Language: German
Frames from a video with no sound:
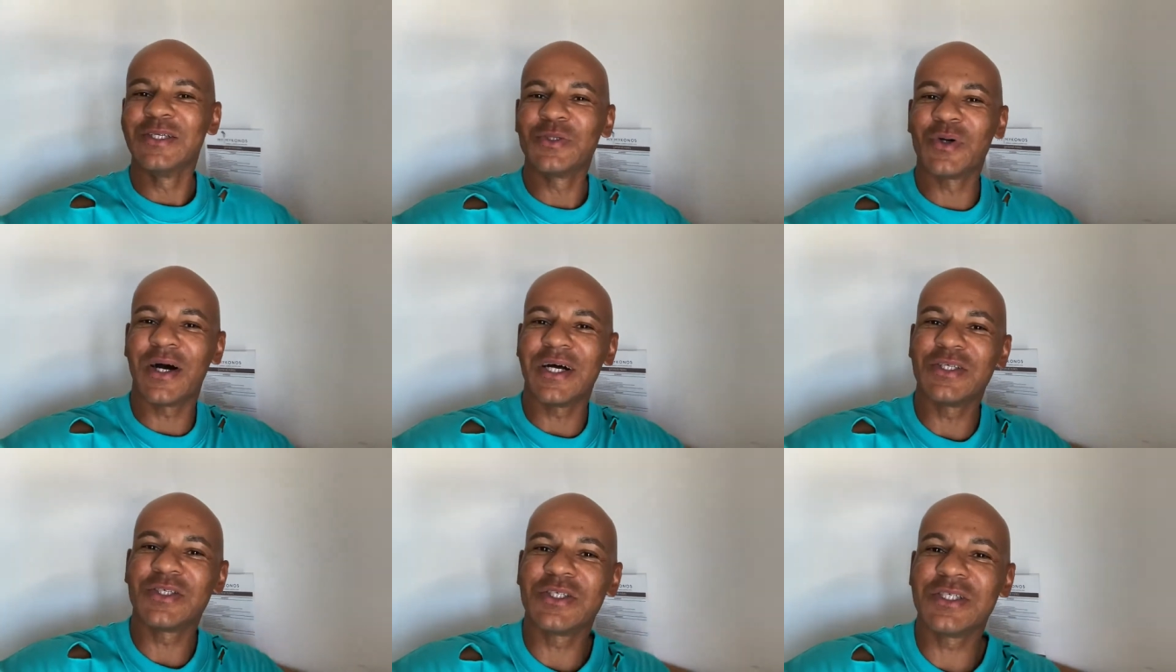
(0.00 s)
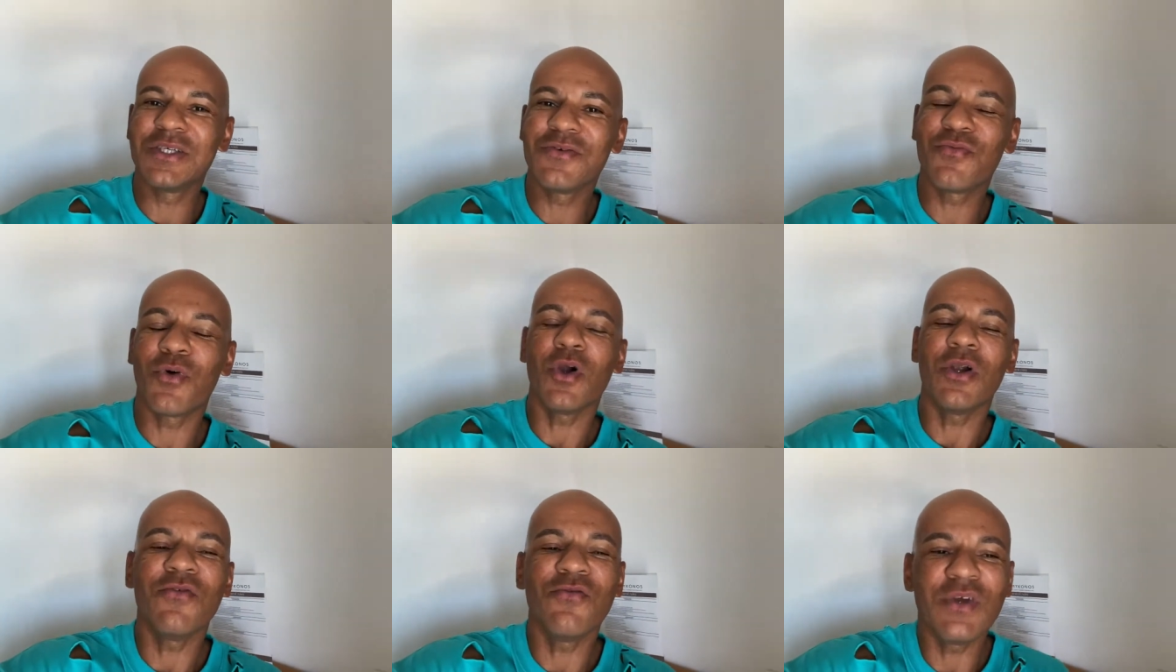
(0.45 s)
so, also sie
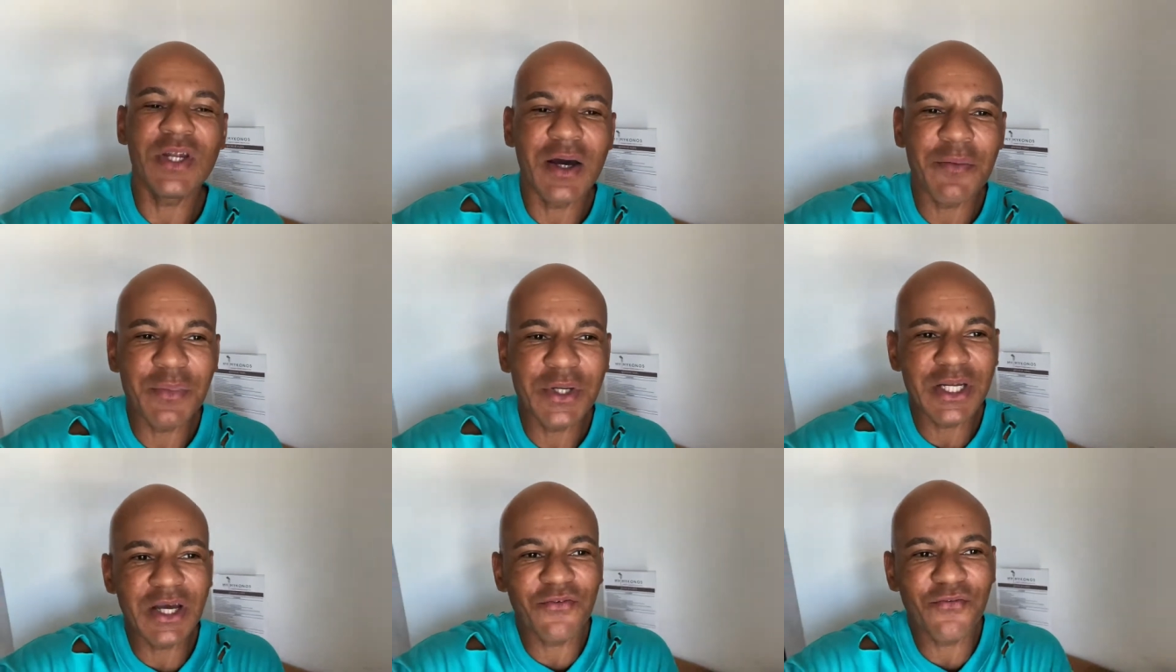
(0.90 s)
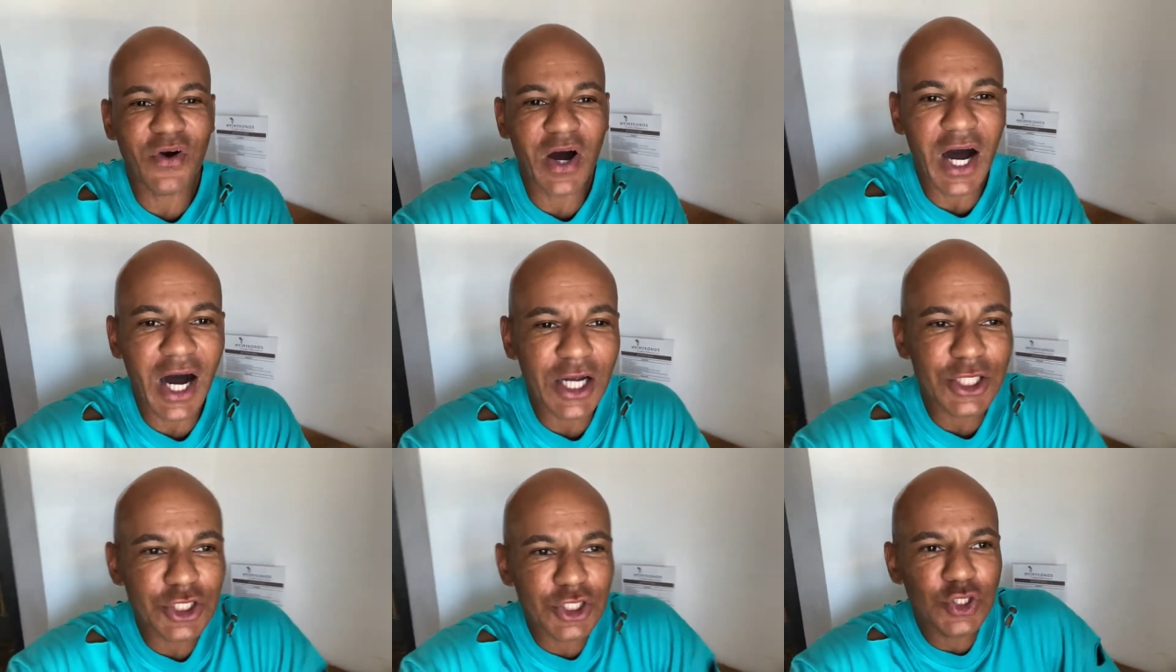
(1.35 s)
wollen wieder mit der
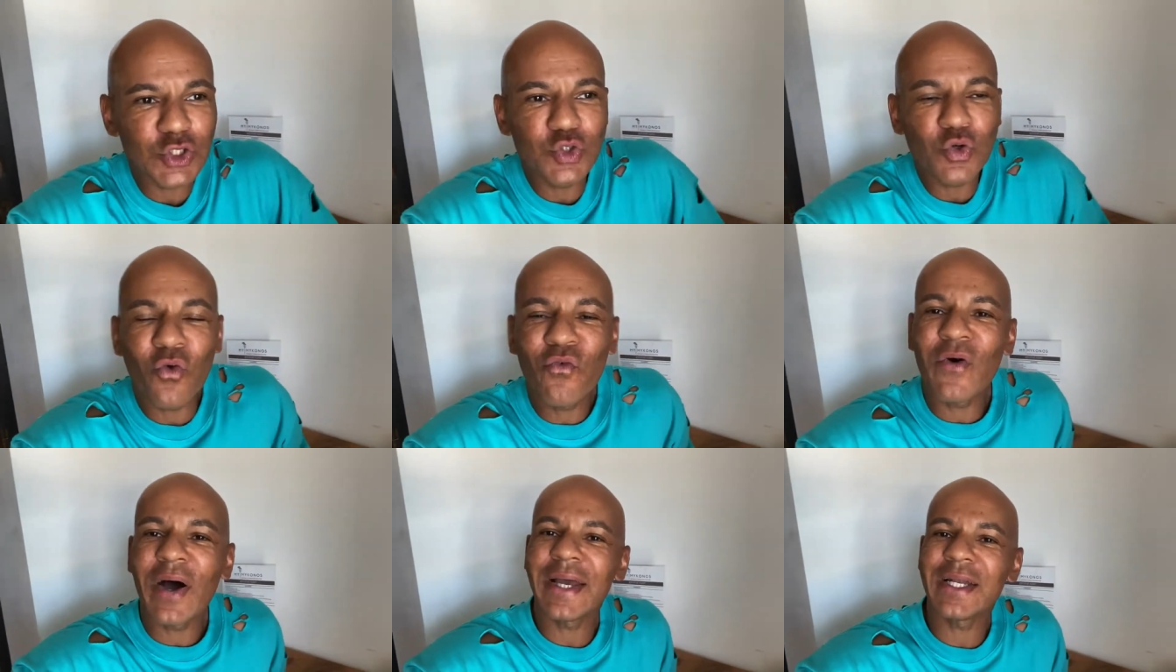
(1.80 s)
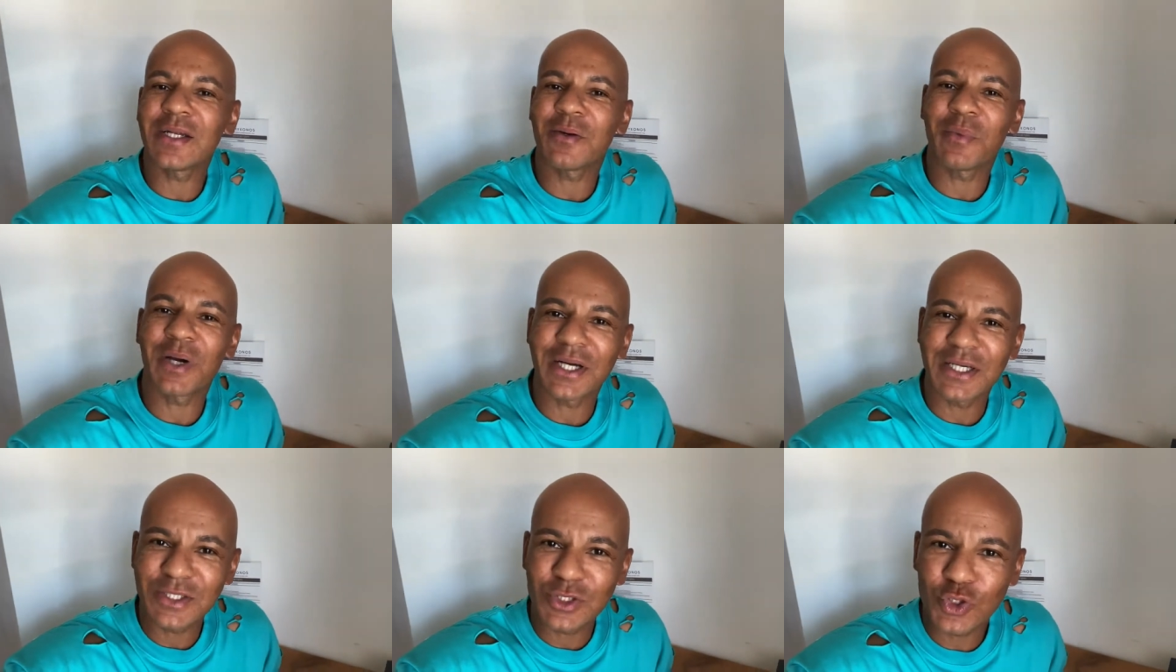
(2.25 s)
Verarsche so
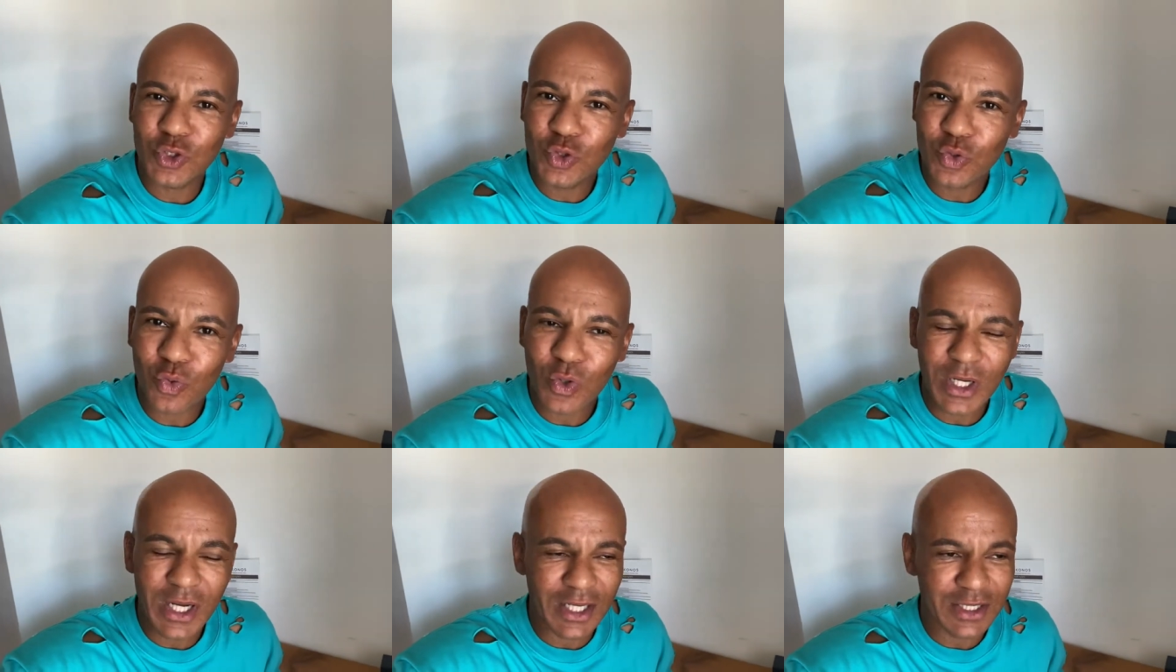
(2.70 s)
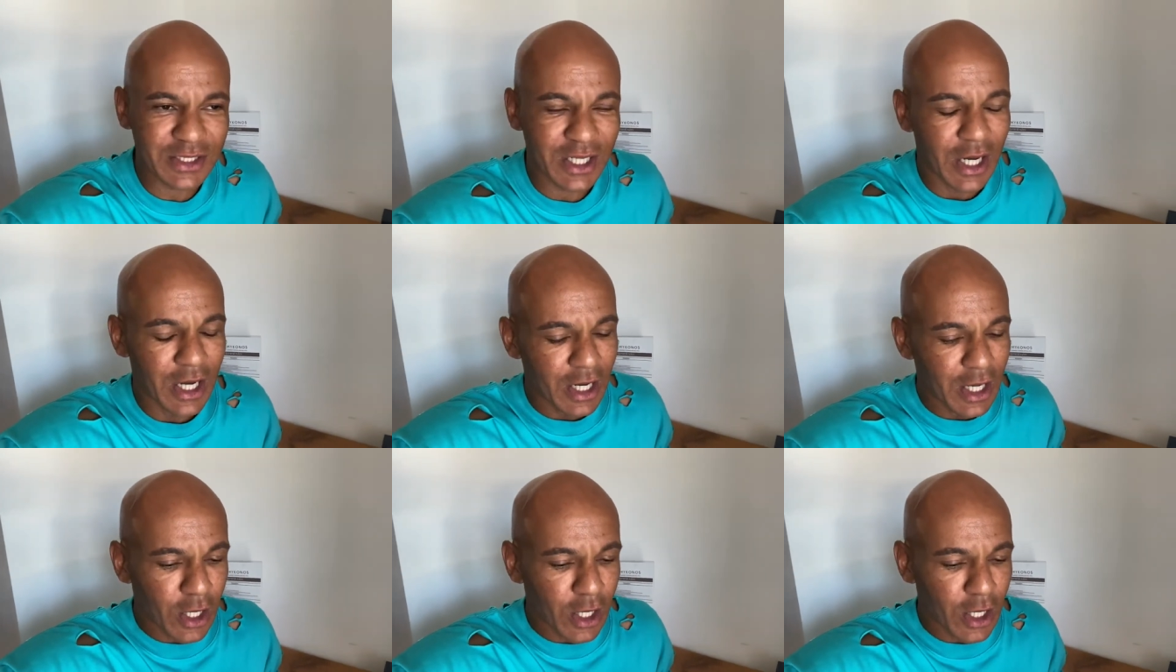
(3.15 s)
weitermachen. Es ist so krass.